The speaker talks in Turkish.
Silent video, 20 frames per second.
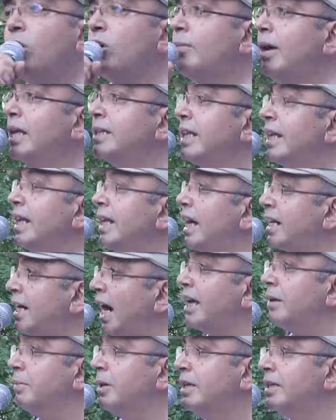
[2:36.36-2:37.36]
ormanları
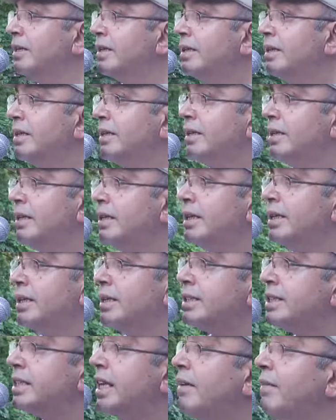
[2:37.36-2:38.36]
yakar mı?
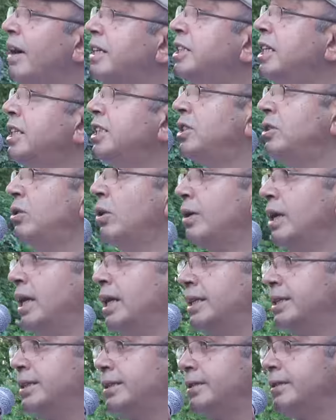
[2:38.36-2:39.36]
Savaş
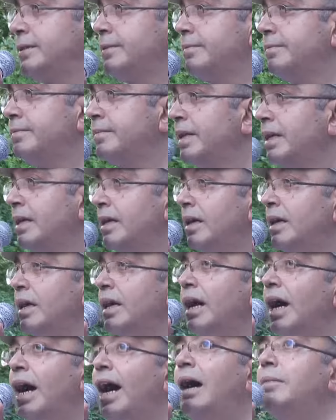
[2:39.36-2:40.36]
istiyorlar.
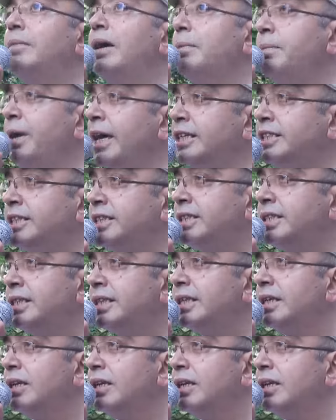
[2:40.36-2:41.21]
Ama biz